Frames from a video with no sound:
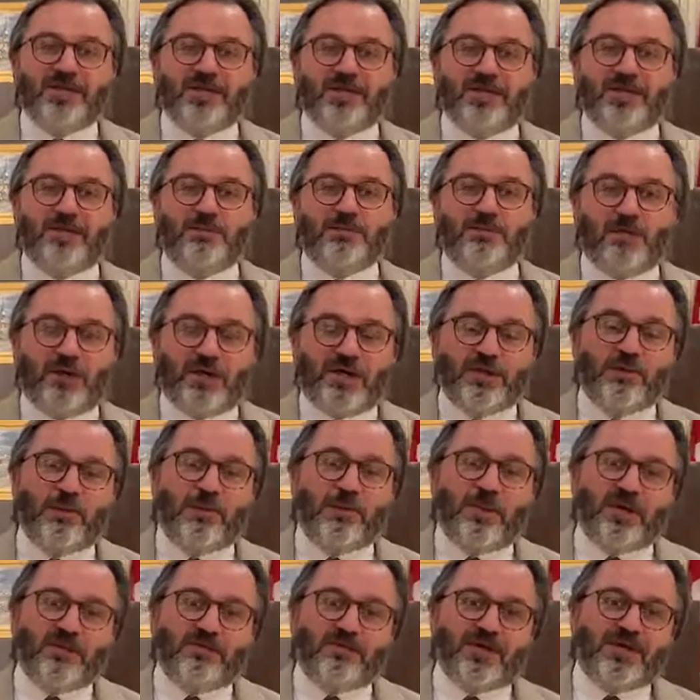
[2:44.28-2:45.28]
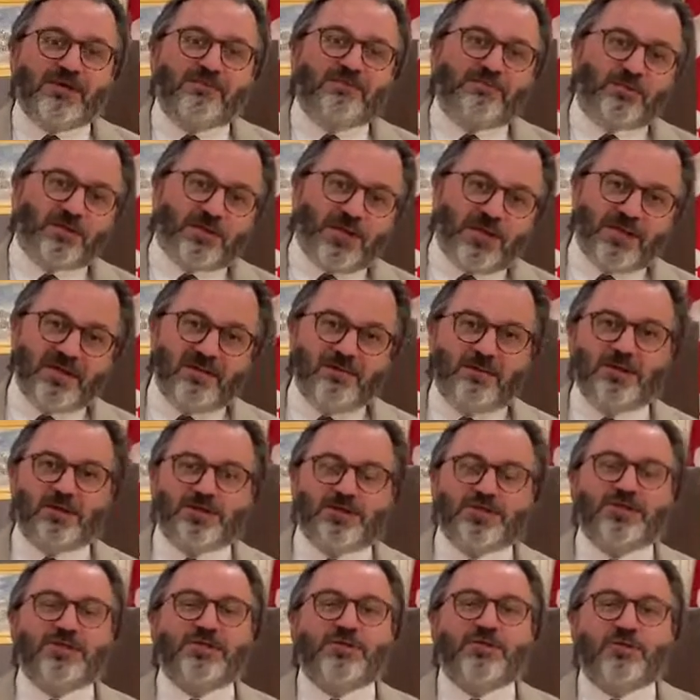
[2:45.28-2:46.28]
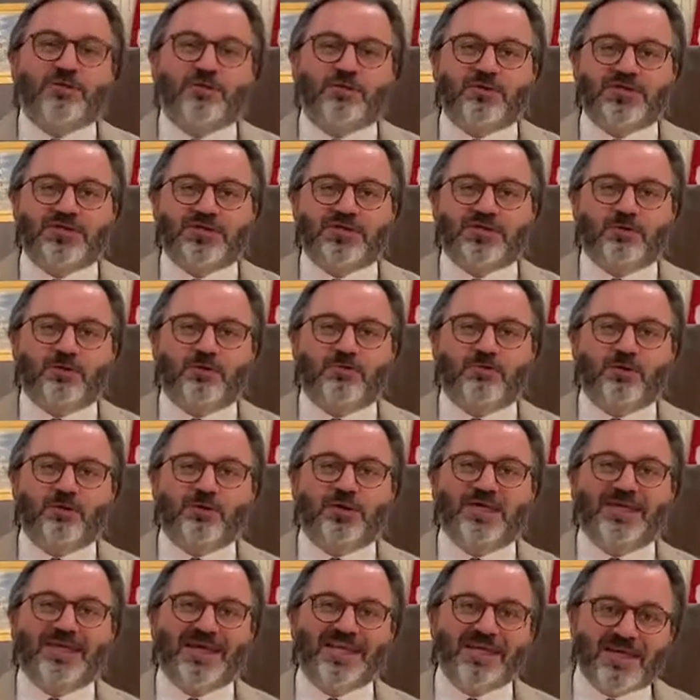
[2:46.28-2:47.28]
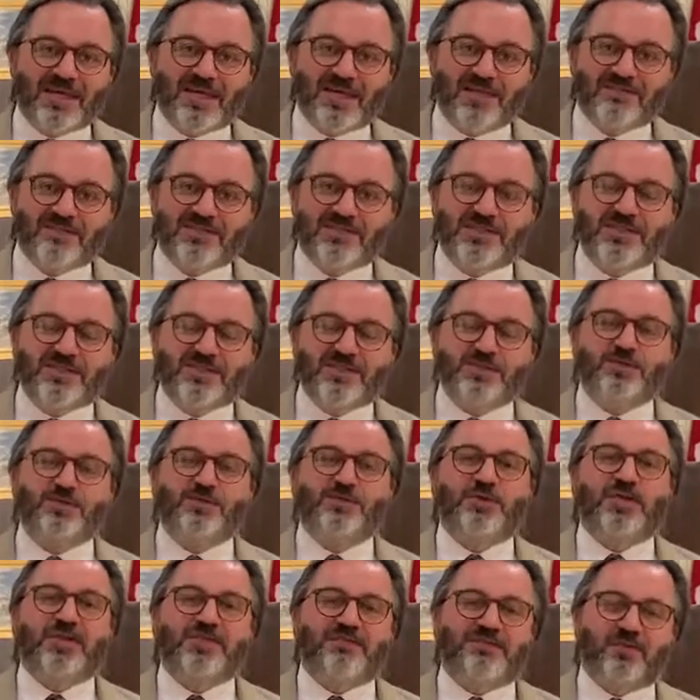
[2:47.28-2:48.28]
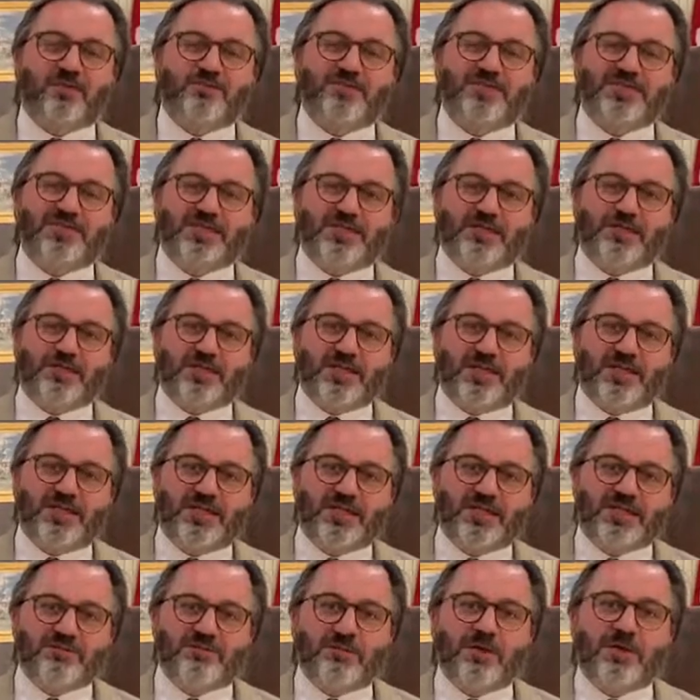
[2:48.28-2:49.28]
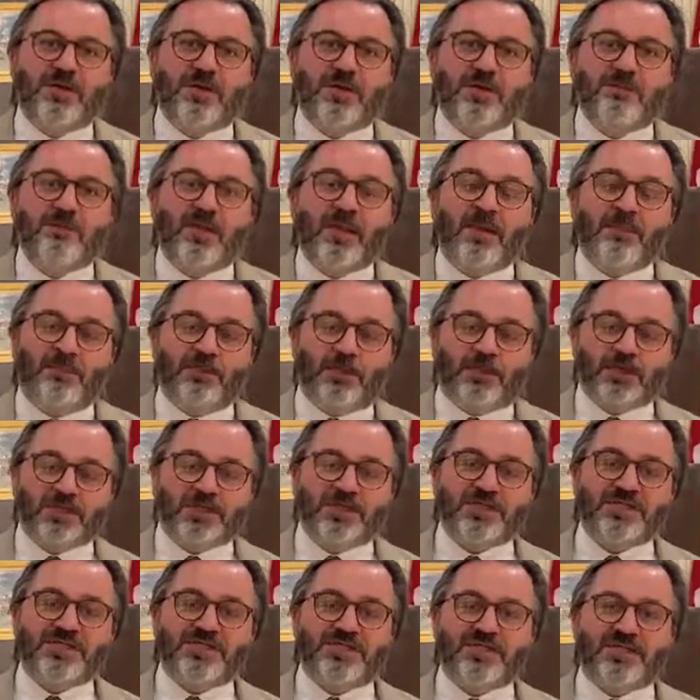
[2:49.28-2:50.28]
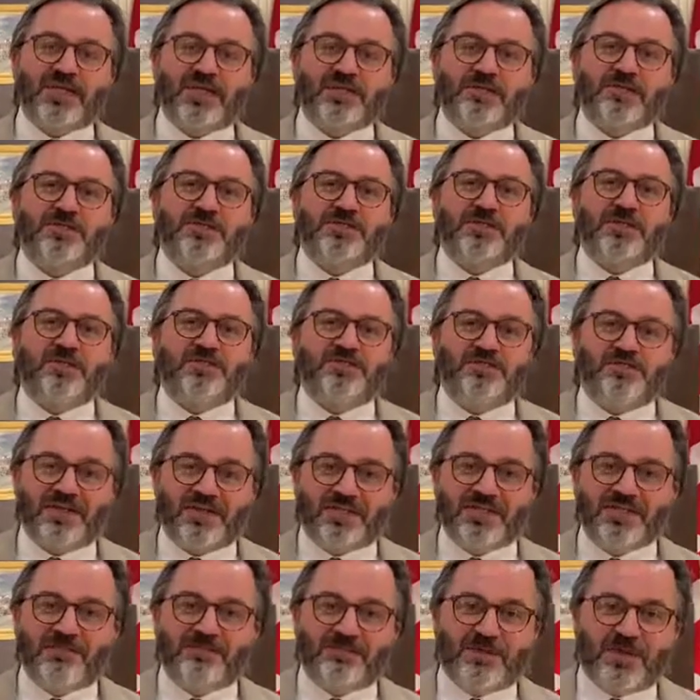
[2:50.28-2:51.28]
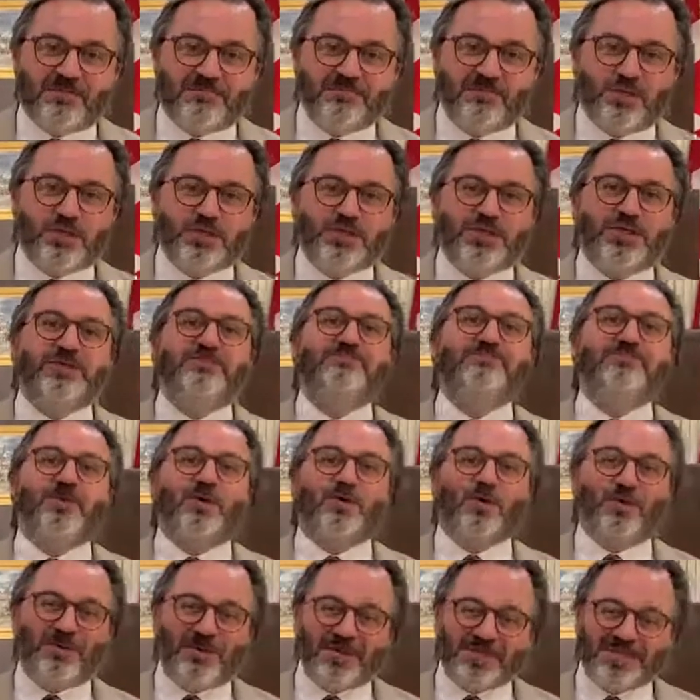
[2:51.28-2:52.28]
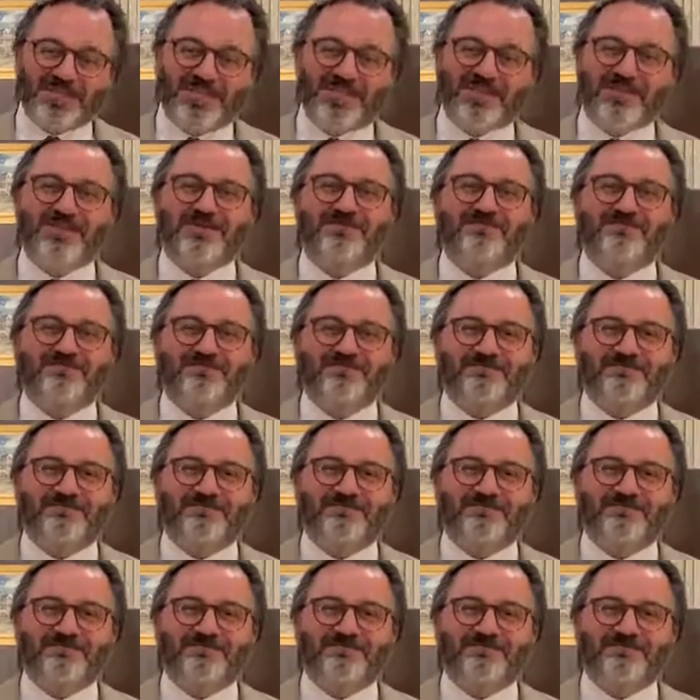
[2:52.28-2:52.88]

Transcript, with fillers: qui pourrait nous permettre pour l'année prochaine de continuer pour une quatrième saison de développer cet organisme. Prochaine séance le 20 septembre prochain. Au plaisir.